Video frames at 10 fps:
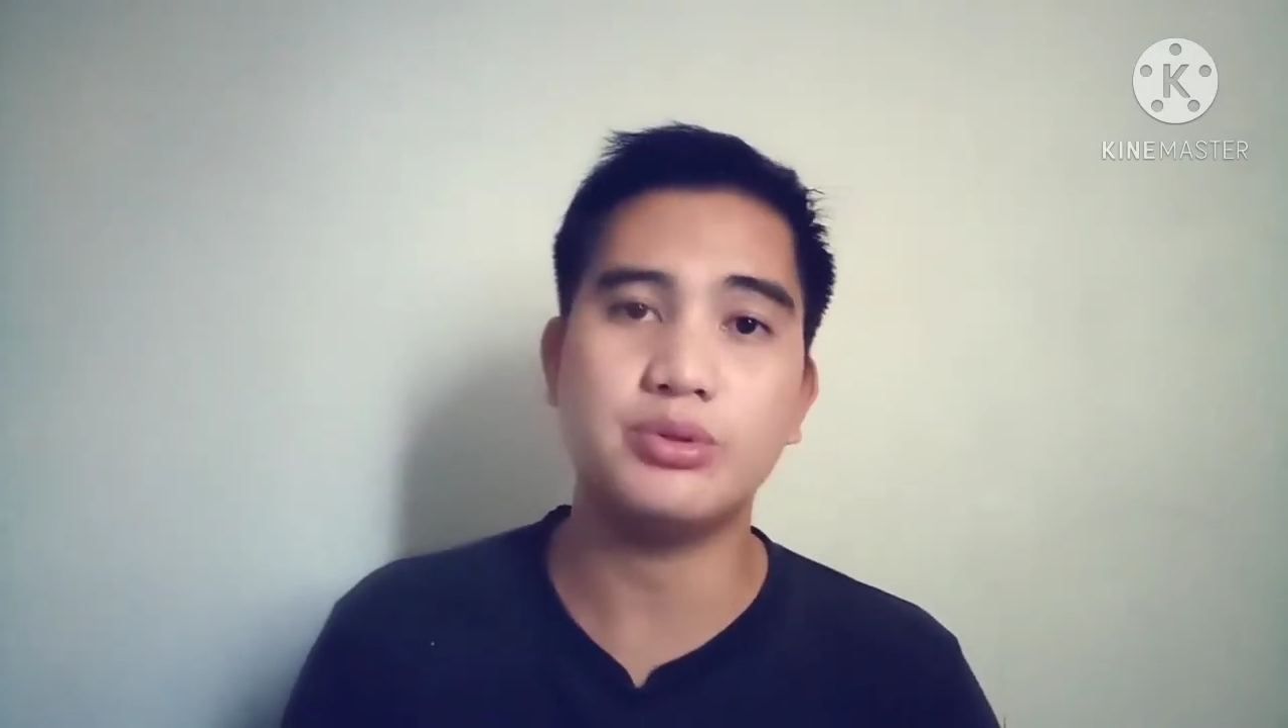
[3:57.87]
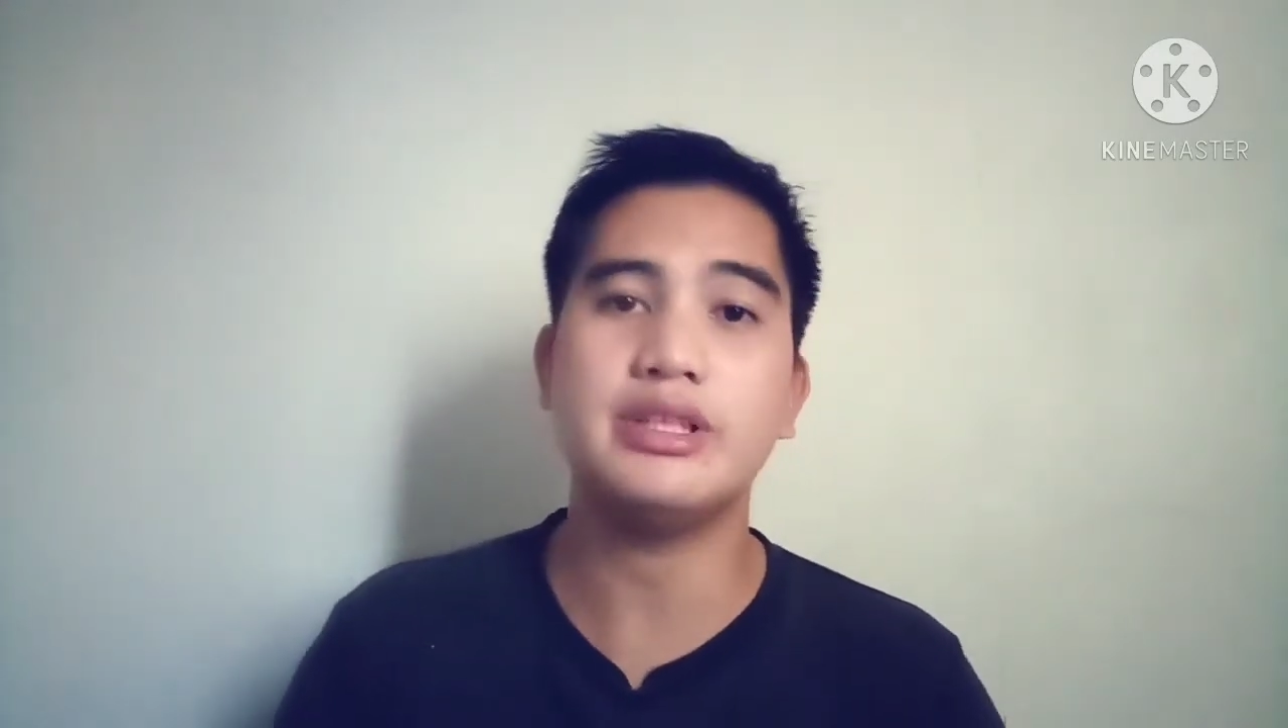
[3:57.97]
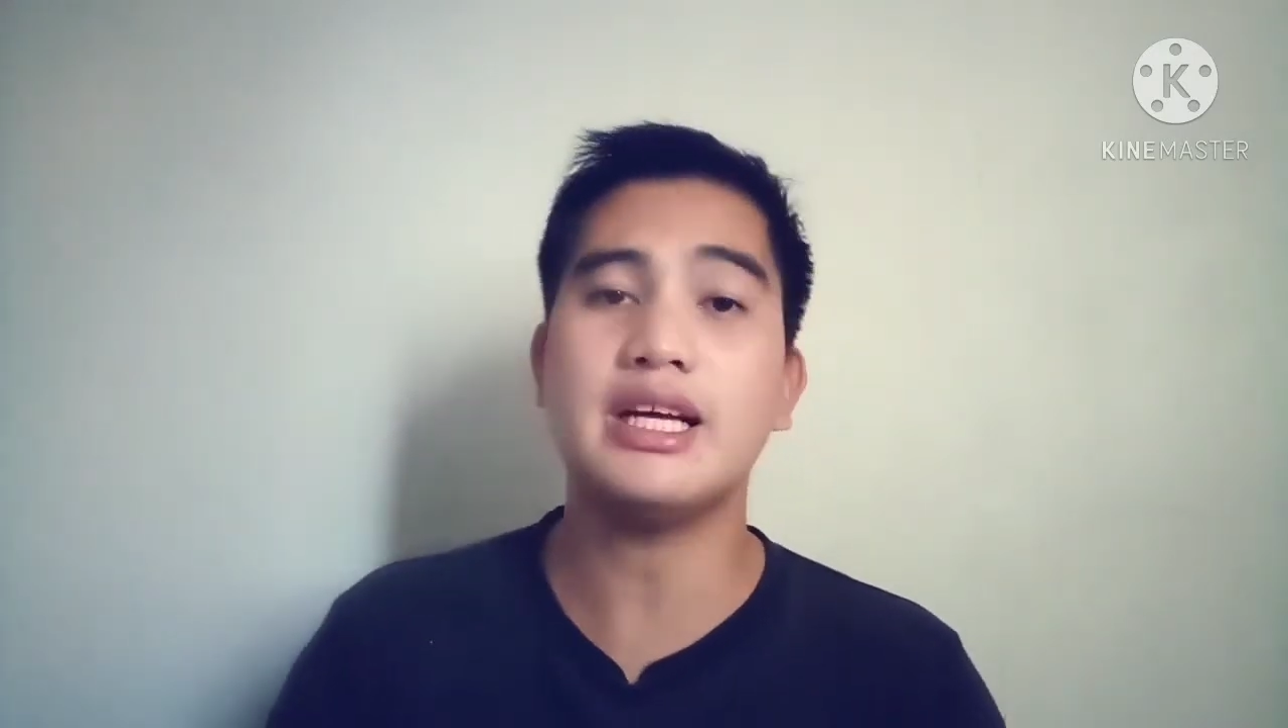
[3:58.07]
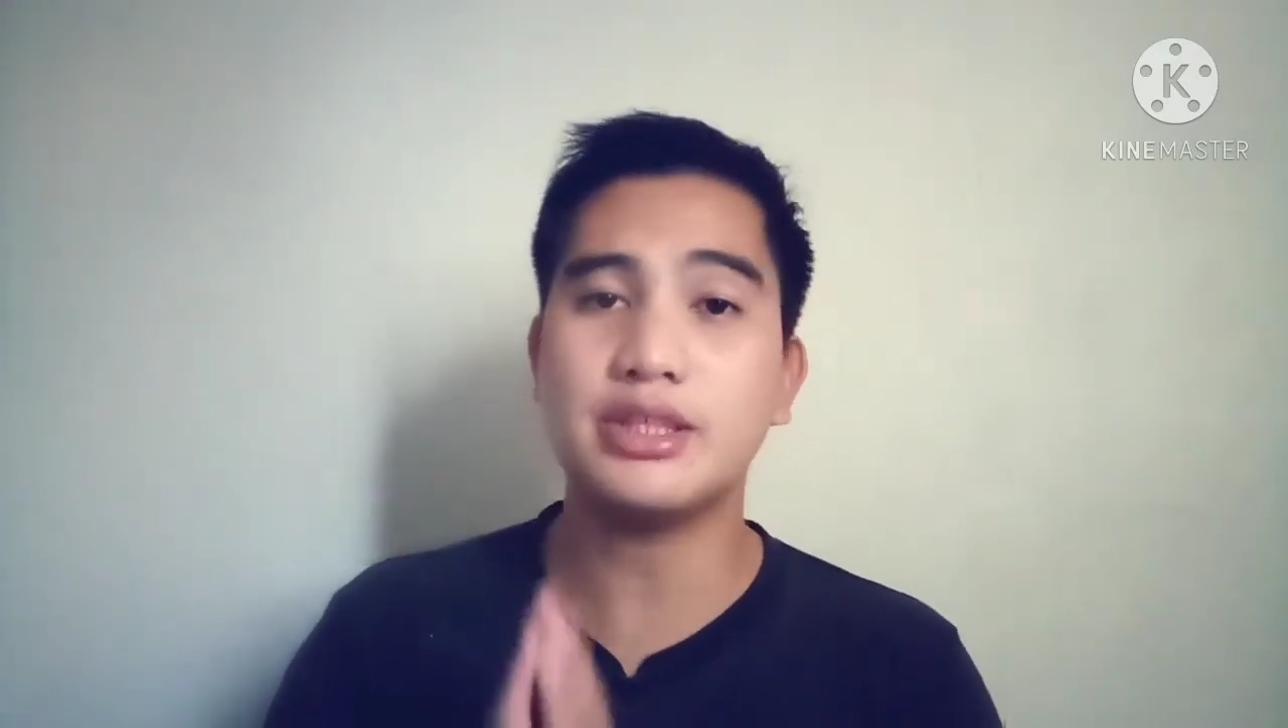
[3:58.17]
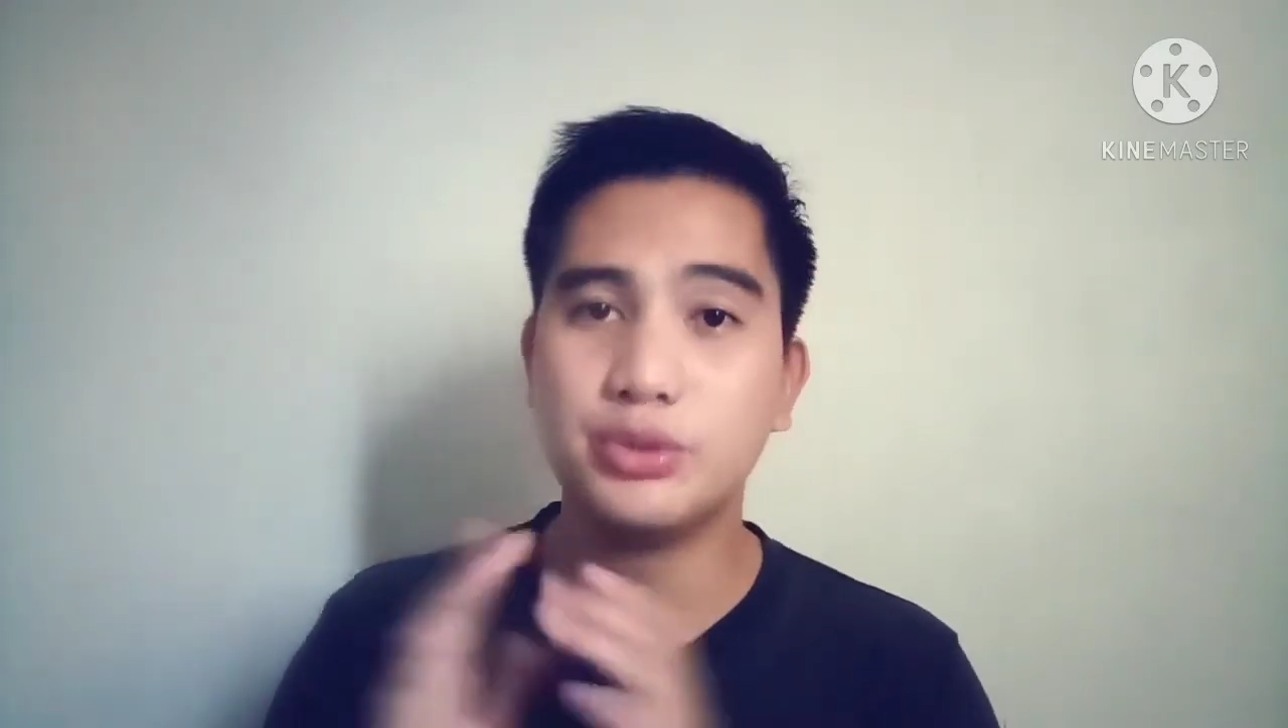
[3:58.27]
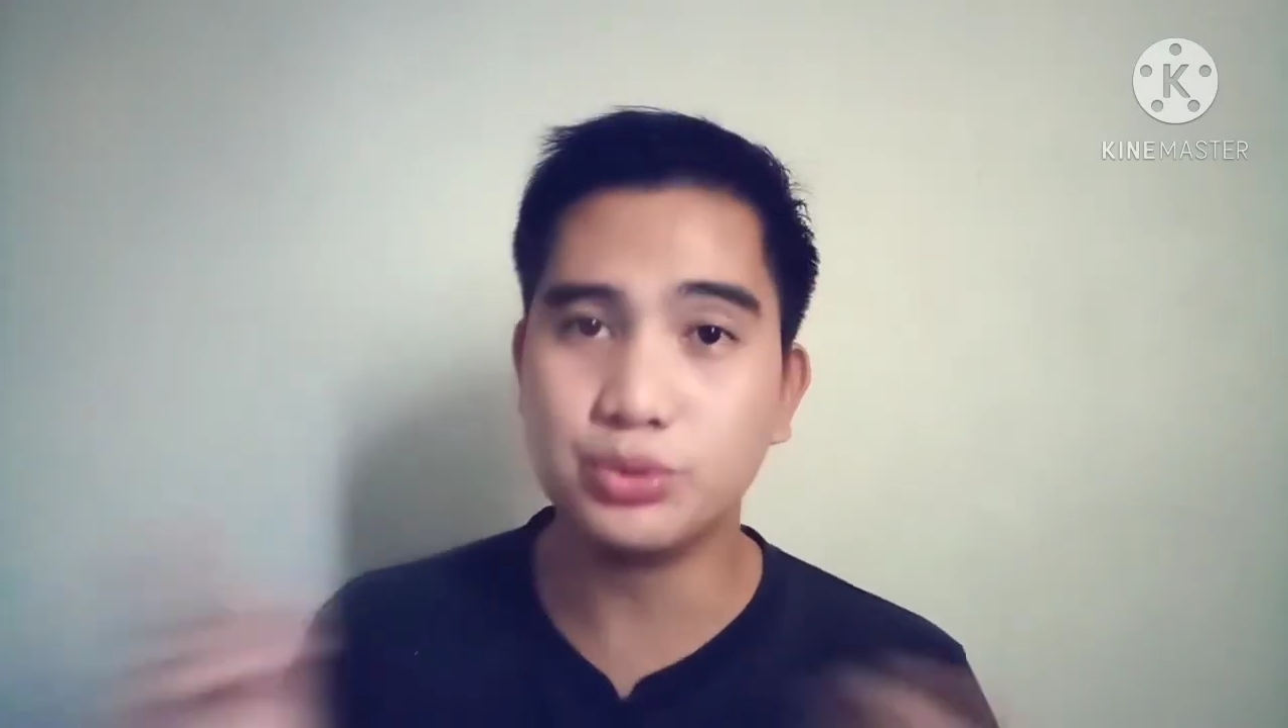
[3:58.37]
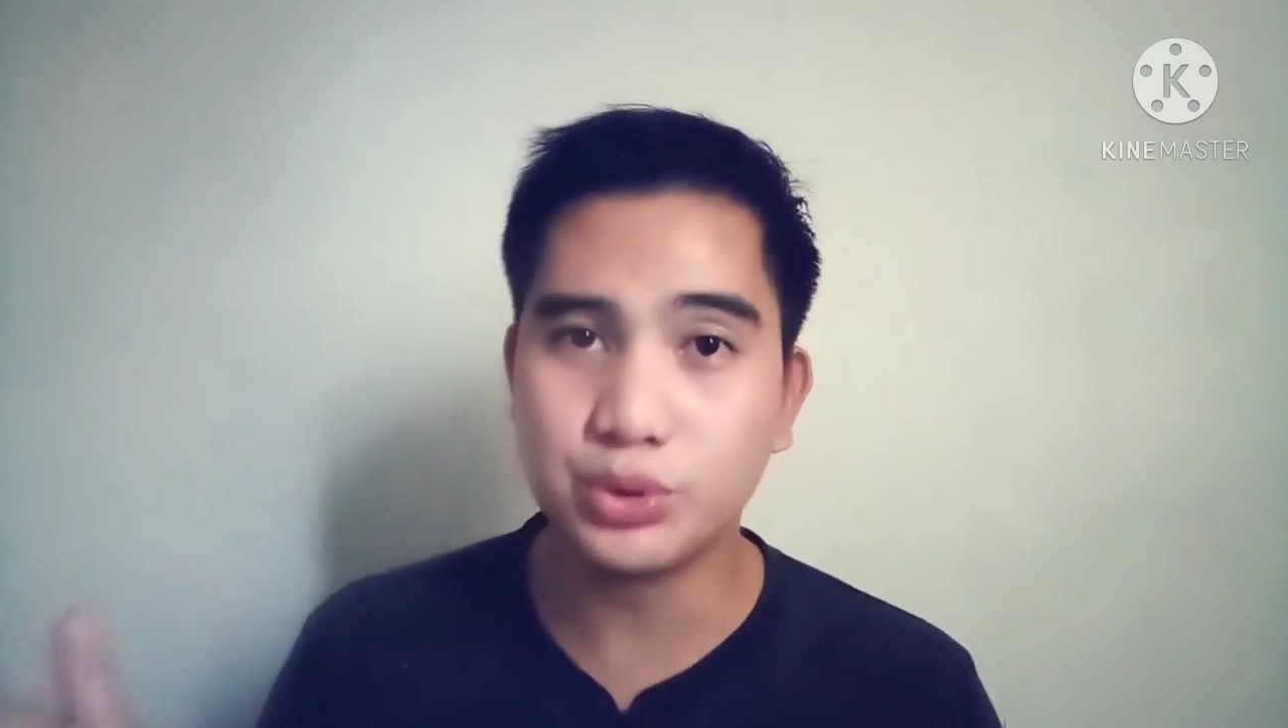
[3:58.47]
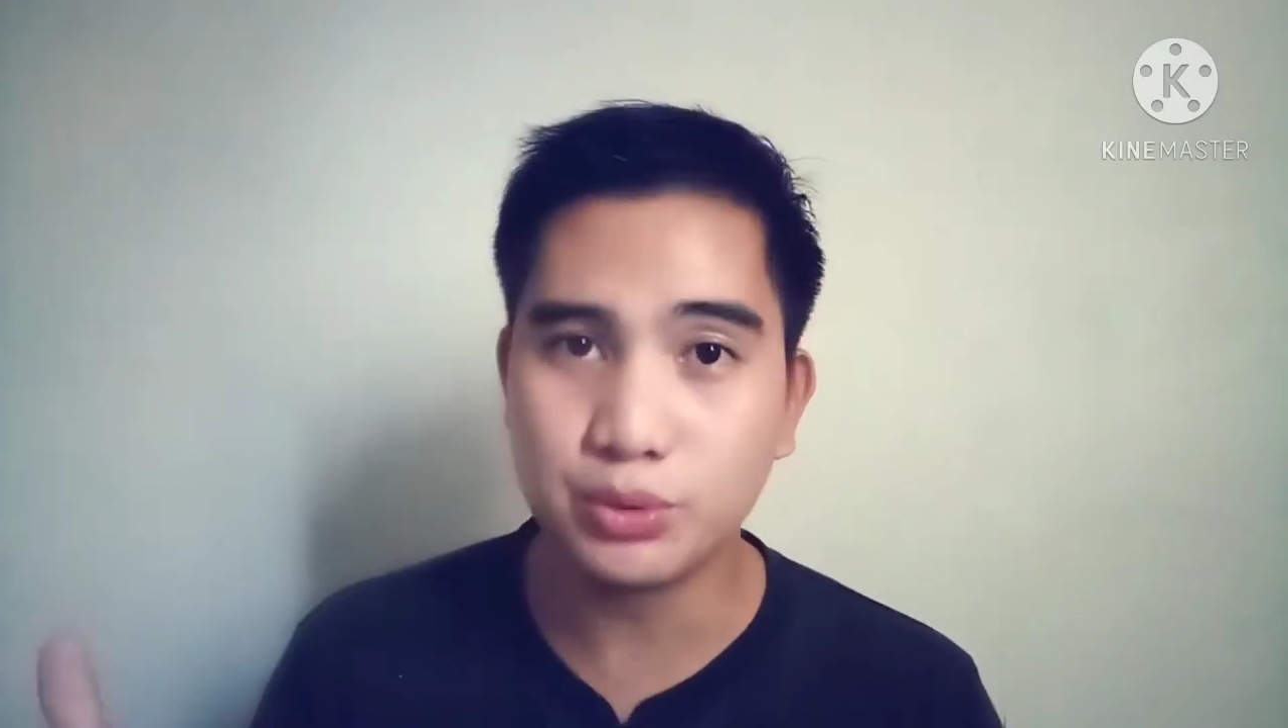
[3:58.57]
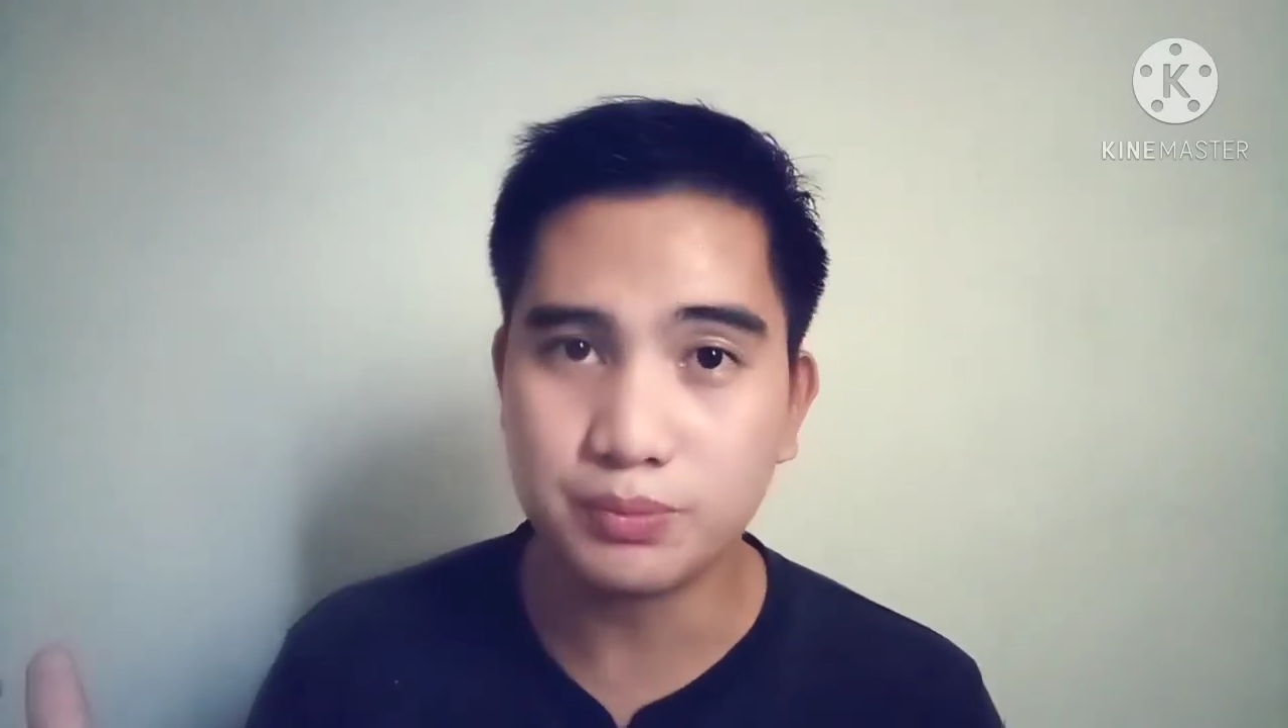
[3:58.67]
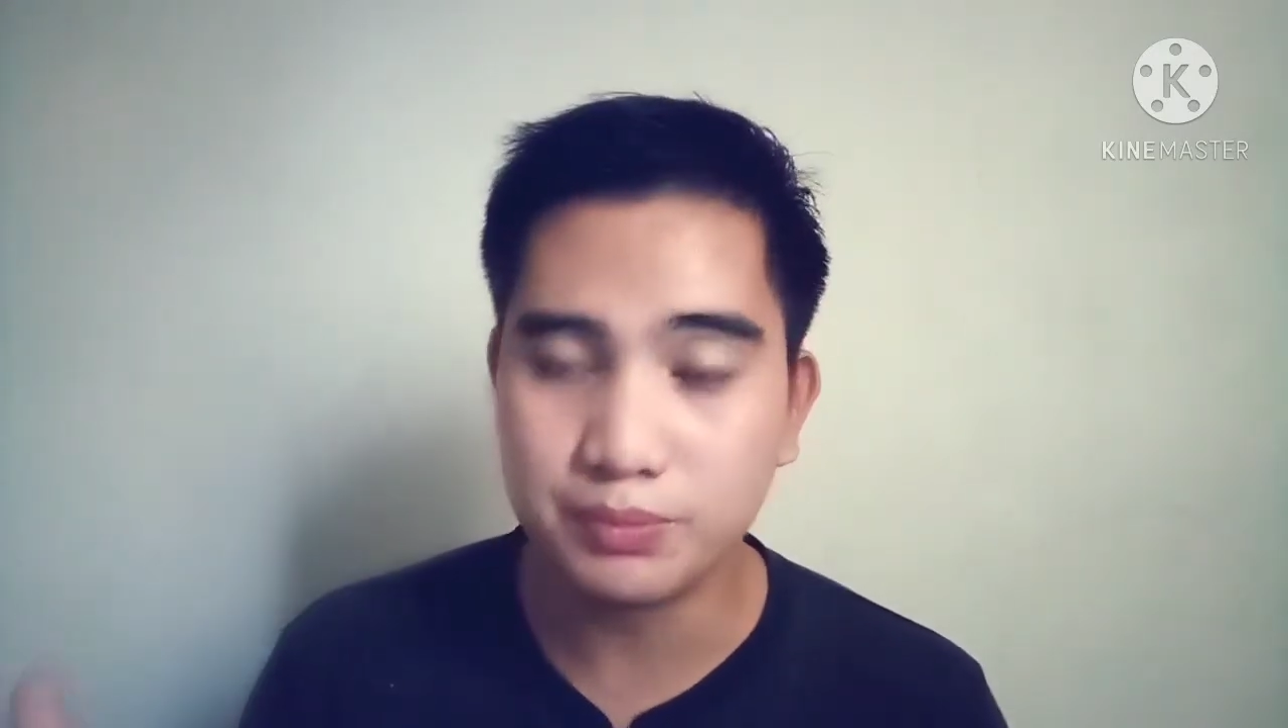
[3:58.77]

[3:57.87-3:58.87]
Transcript: ng YouTube.